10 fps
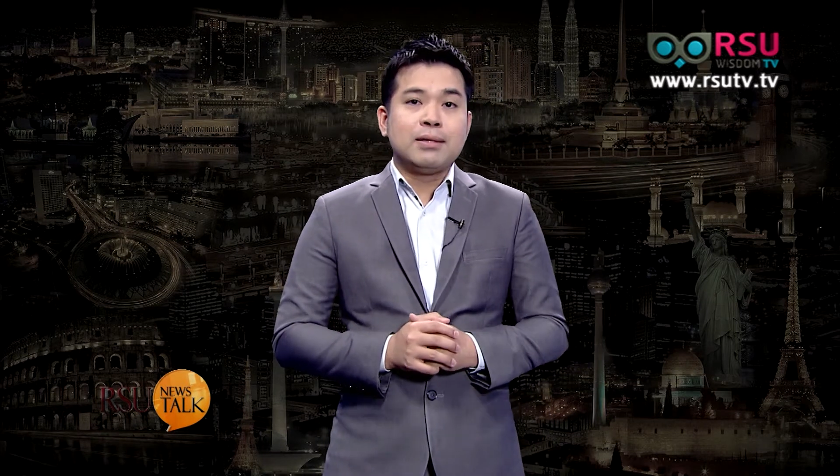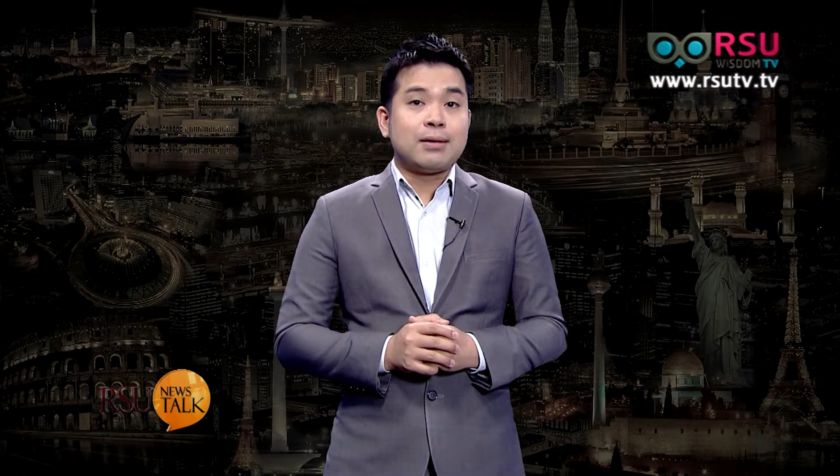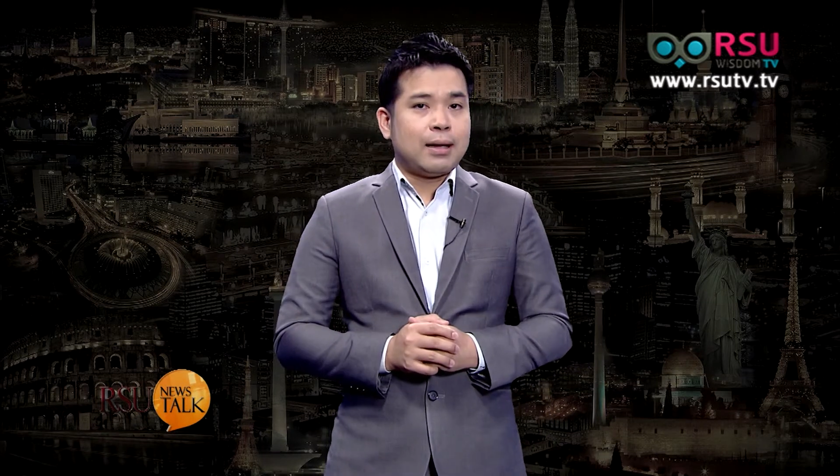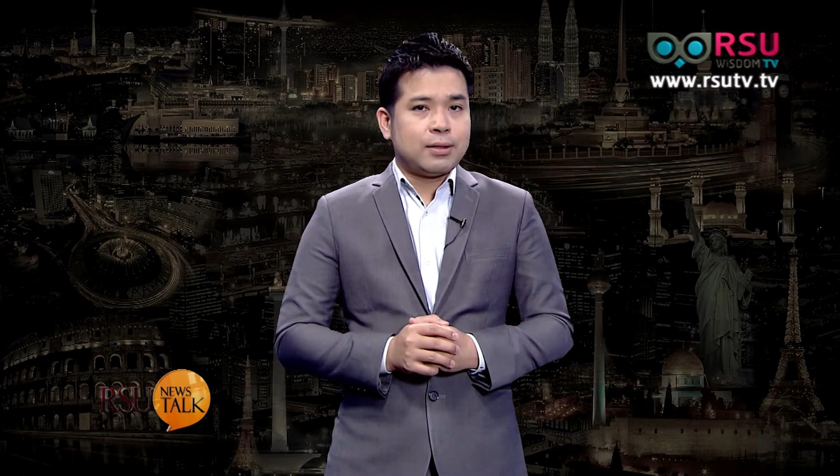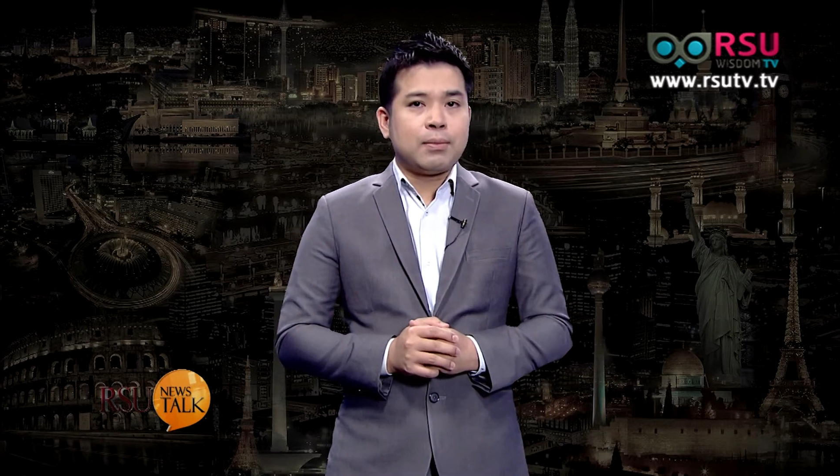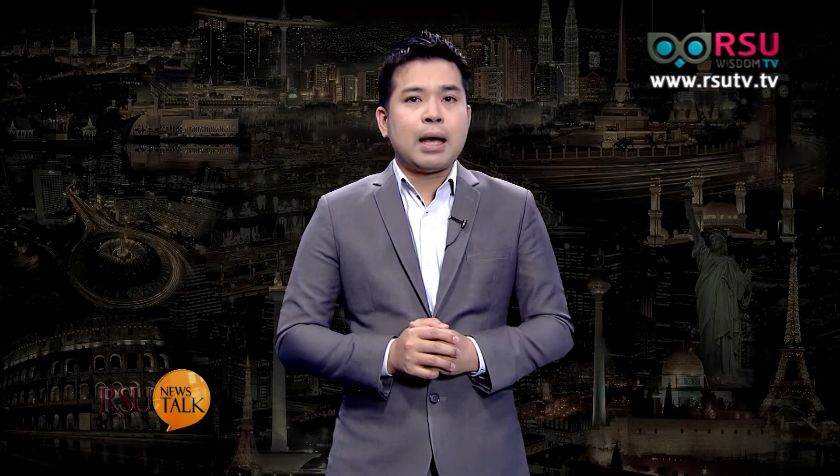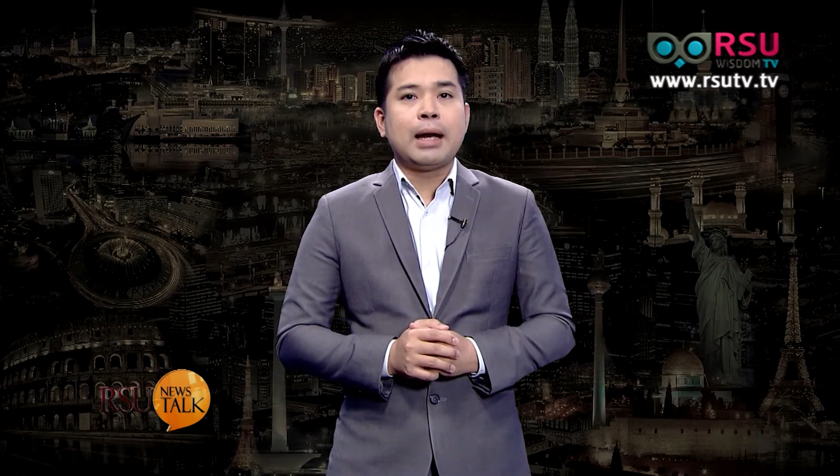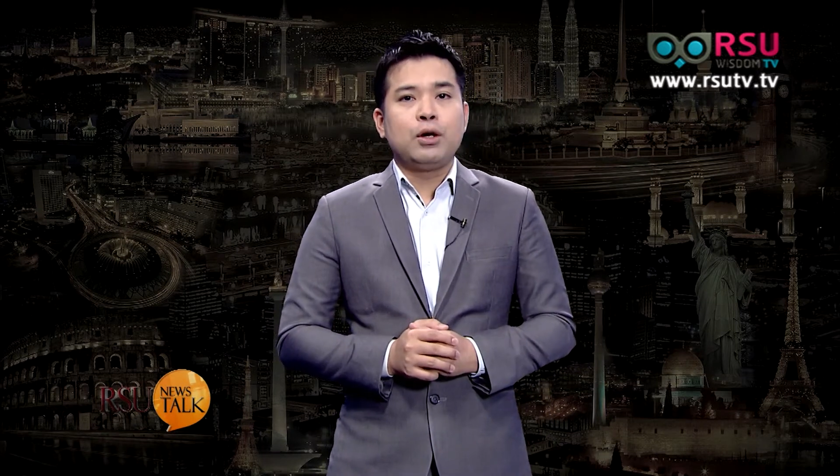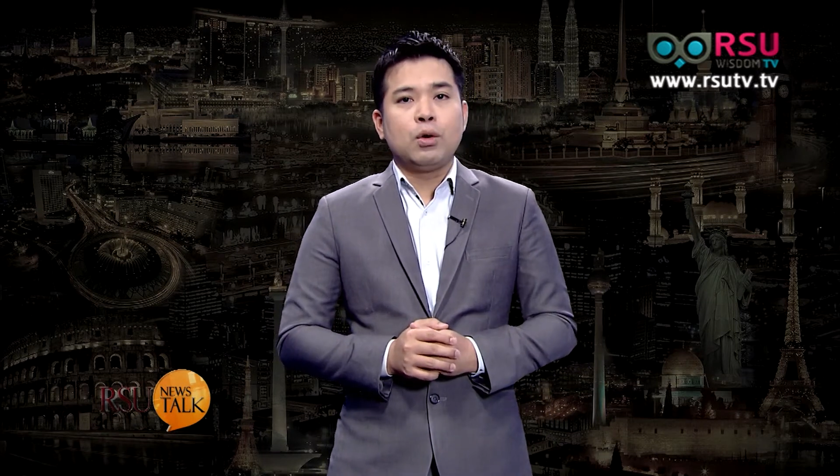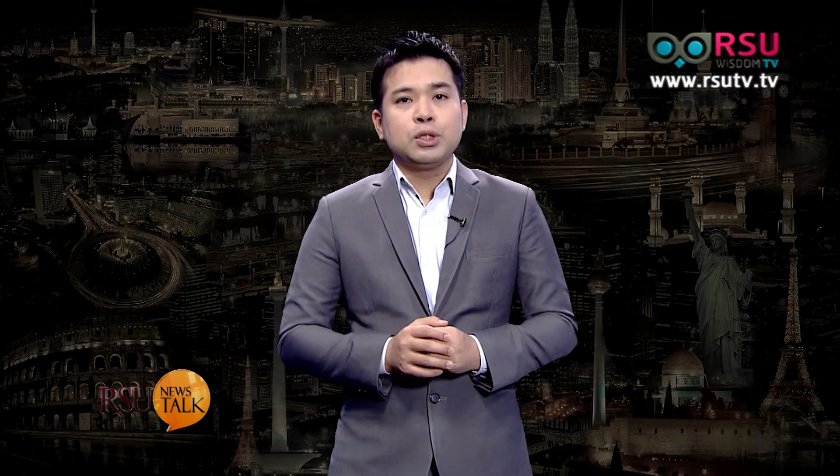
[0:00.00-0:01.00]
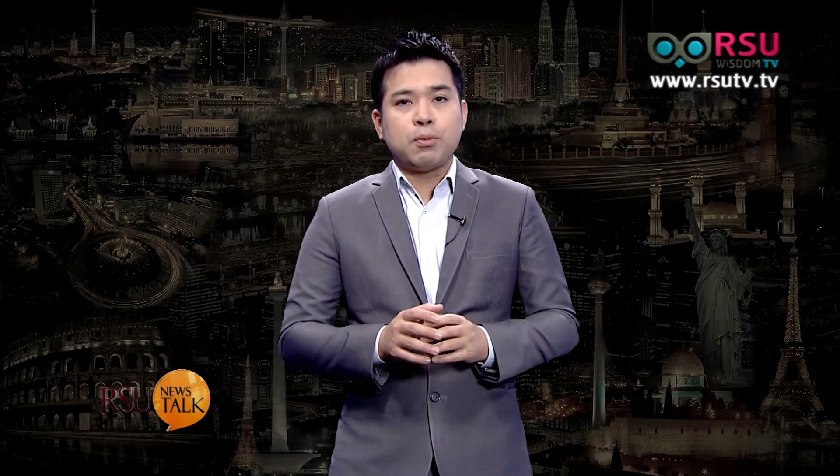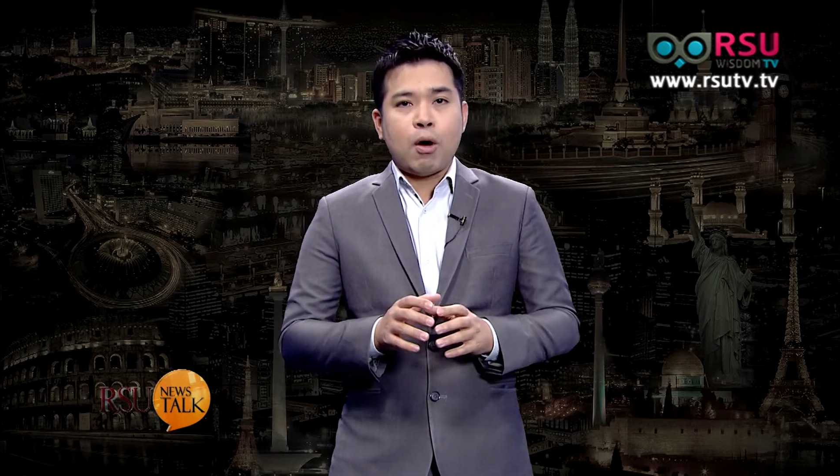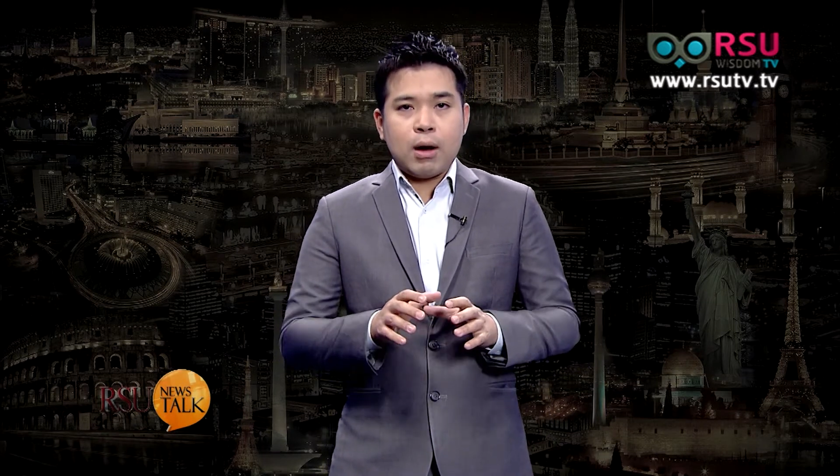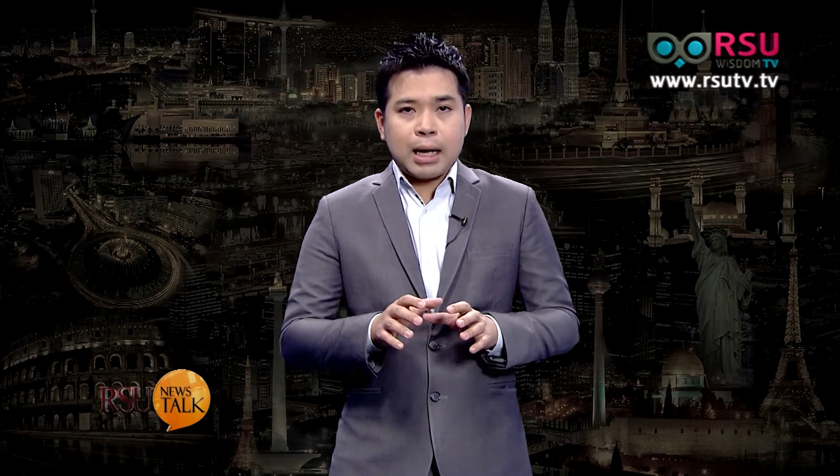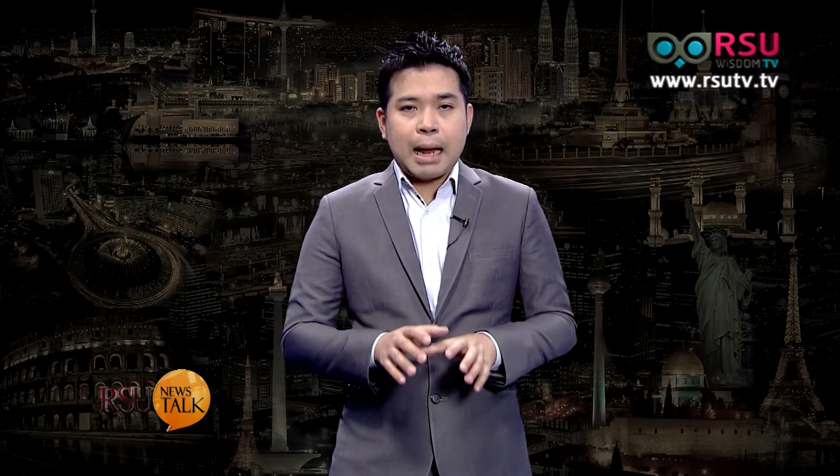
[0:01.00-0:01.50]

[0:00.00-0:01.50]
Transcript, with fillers: มีสาระสำคัญโดยเฉพาะ